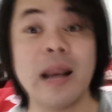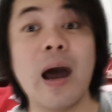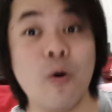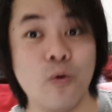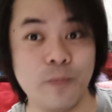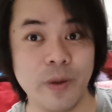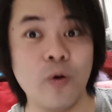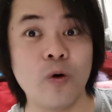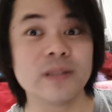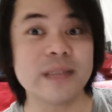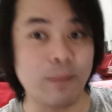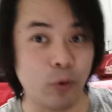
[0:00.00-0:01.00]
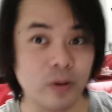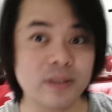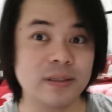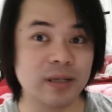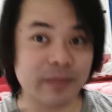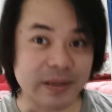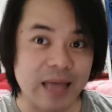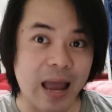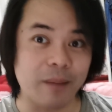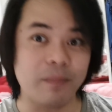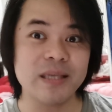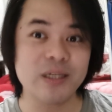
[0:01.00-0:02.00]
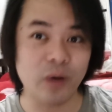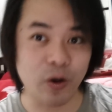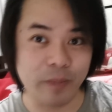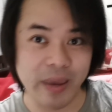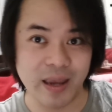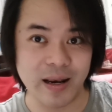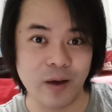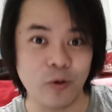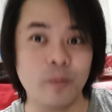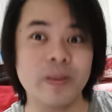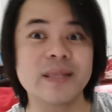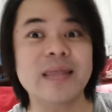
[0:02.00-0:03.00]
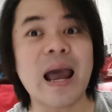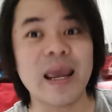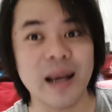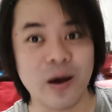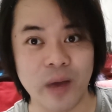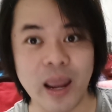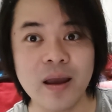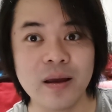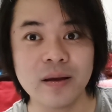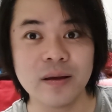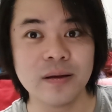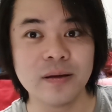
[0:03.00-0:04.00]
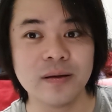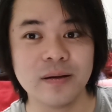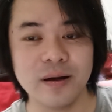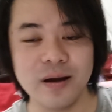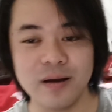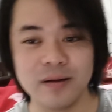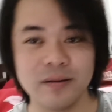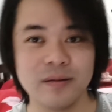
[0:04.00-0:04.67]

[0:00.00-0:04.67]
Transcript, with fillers: เราเป็นคนจับรถขึ้นมาตั้ง ไม่ใช่ว่าเราเบรกแล้วรถมันจะตั้งให้เรานะ เออ